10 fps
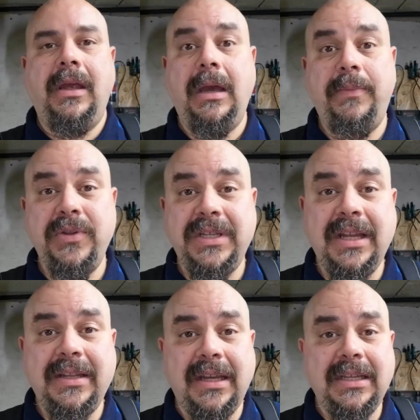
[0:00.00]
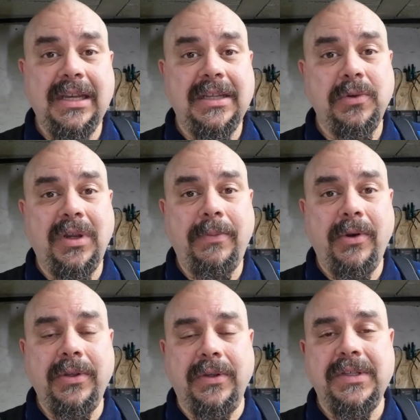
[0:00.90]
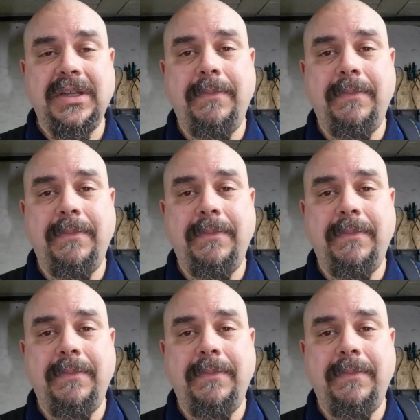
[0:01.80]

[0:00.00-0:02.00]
Un petit détail qui a son importance.